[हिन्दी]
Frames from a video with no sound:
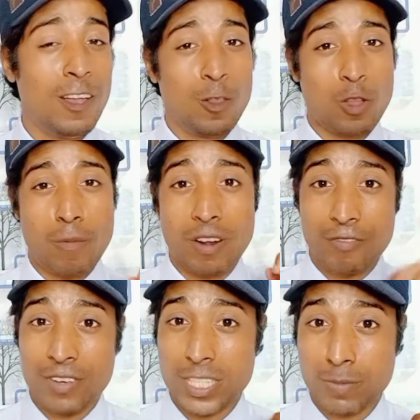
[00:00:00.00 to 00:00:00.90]
तो हमारा
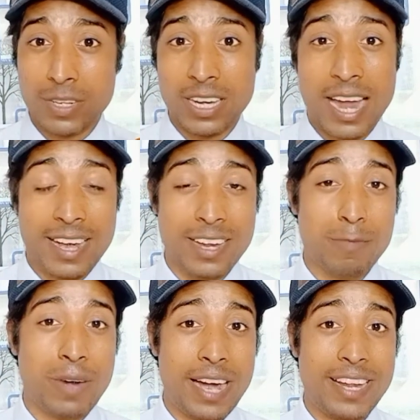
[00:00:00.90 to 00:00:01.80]
फेस भी लाइटिंग
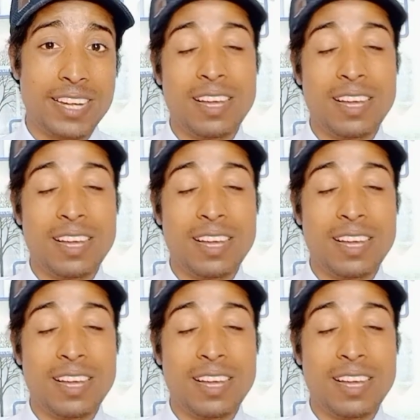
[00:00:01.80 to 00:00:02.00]
ब्राइटिंग